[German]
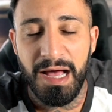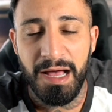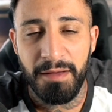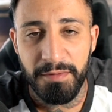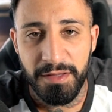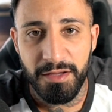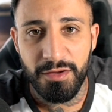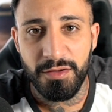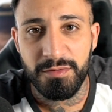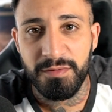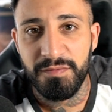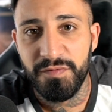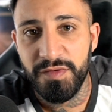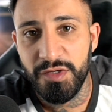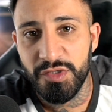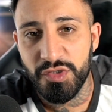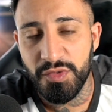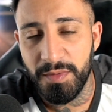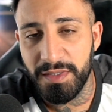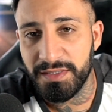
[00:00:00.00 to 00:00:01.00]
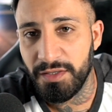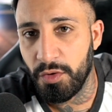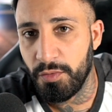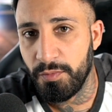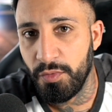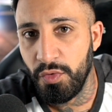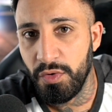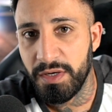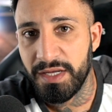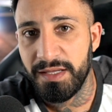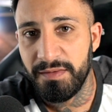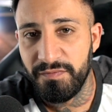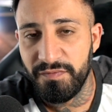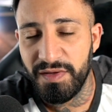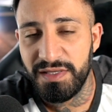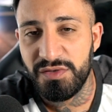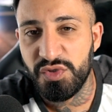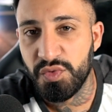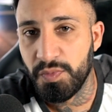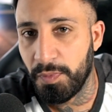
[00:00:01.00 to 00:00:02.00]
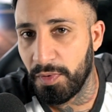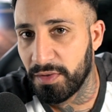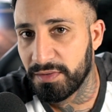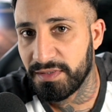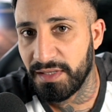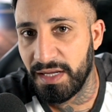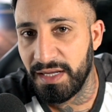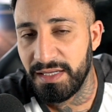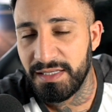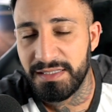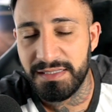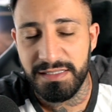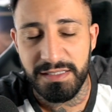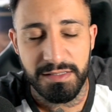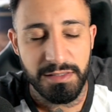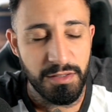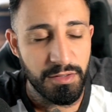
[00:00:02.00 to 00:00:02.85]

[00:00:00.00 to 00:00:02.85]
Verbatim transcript: Aber ihr könnt dem Video schon mal einen Daumen hoch geben, wenn Support da ist.